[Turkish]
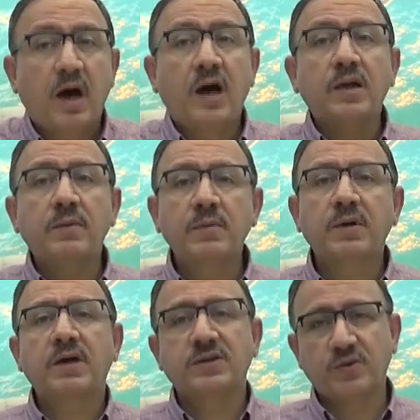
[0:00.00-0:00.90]
aleme
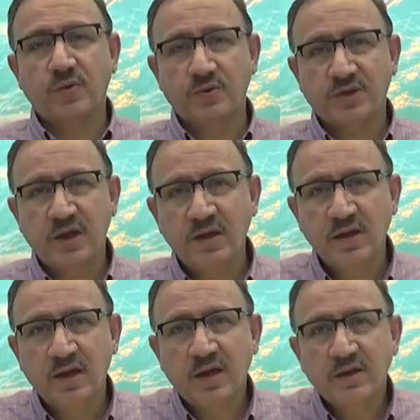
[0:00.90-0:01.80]
bakacak
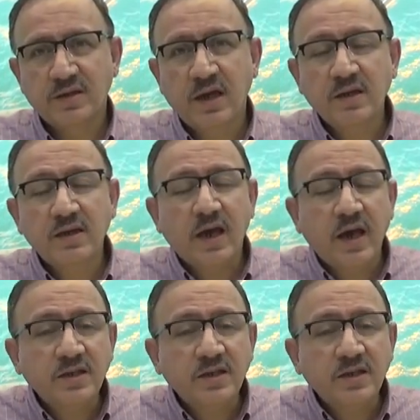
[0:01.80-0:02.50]
olsa sanki